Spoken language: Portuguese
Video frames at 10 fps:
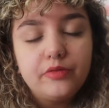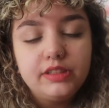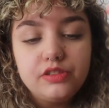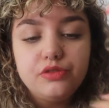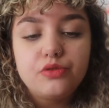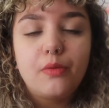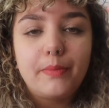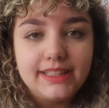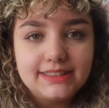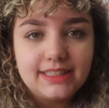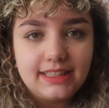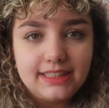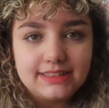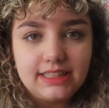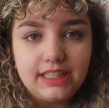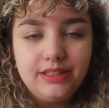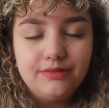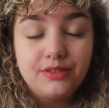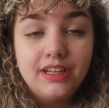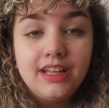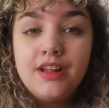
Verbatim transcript: quando a gente começa a ler esse livro,